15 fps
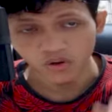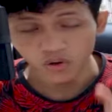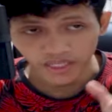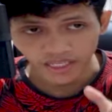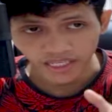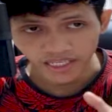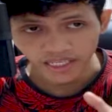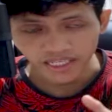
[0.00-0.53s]

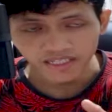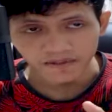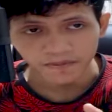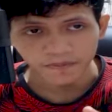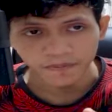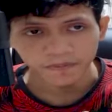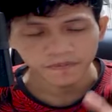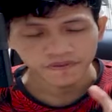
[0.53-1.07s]
Oke.
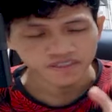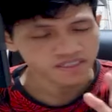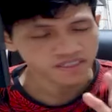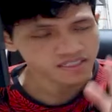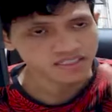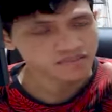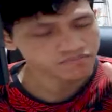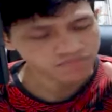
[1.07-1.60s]

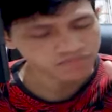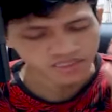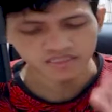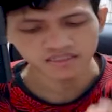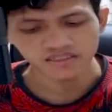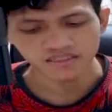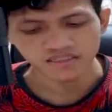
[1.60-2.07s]
Jadi cepet.